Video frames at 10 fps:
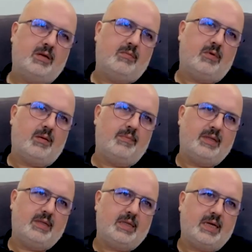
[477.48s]

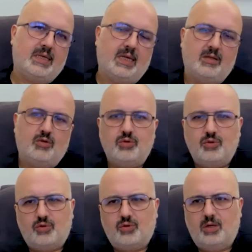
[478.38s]
muhabbet ederken şunu
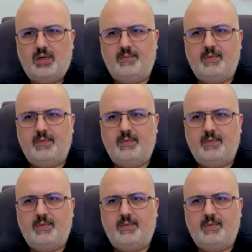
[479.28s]
söyleyeyim.